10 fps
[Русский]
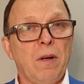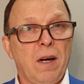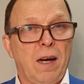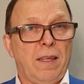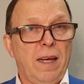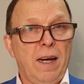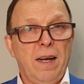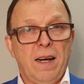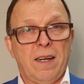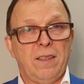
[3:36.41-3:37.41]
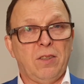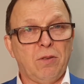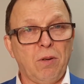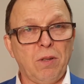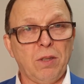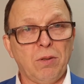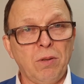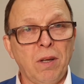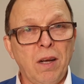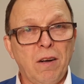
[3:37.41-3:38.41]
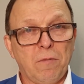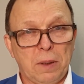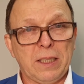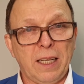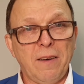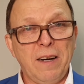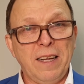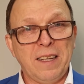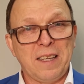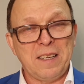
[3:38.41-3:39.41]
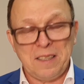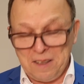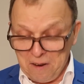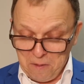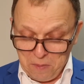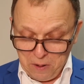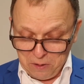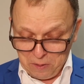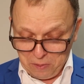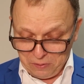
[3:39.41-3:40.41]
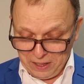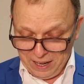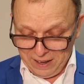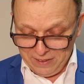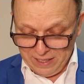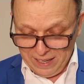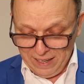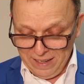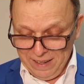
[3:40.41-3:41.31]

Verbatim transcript: Хотя Конституционный суд в постановлении 39П, уже повторяюсь, да,